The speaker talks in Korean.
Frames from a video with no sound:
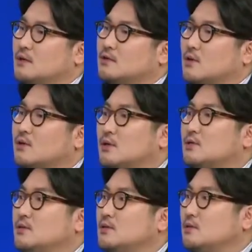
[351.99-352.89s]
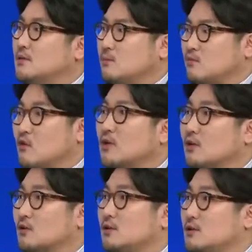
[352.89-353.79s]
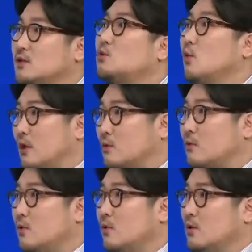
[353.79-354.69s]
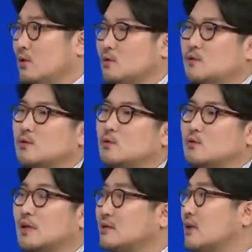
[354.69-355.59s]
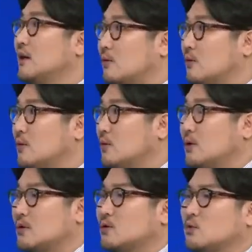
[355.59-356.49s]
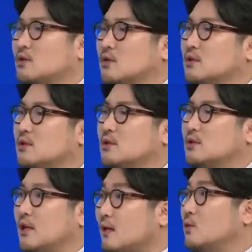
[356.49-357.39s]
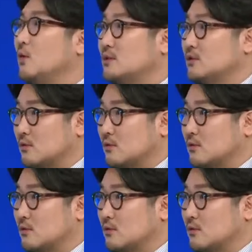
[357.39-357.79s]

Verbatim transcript: 청년은 무언가를 시도하고 그리고 상상하고 그리고 그런 일들을 행동하는